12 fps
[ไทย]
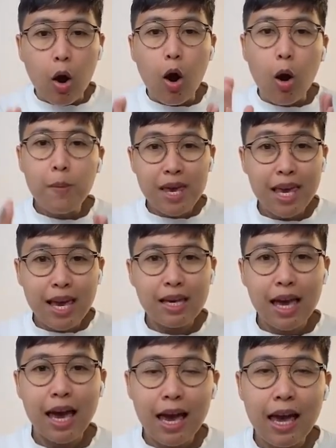ขอเพีย
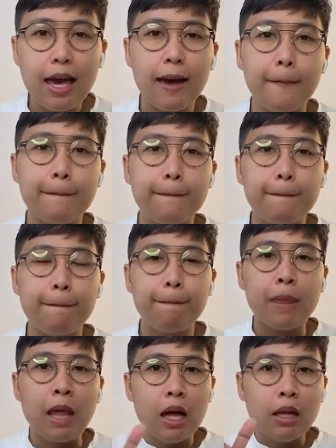งแค่
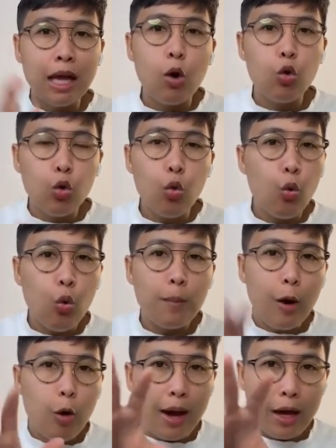เรารู้
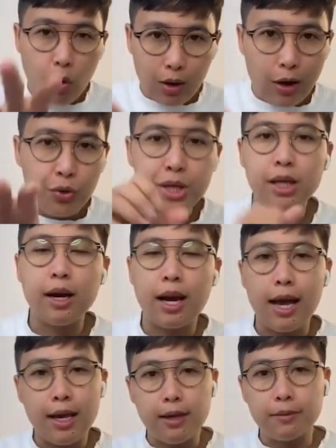ว่าเป้าหมายของเราคือ
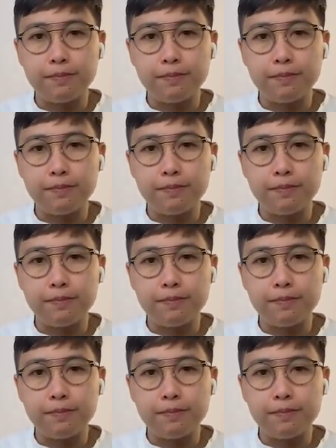อะไร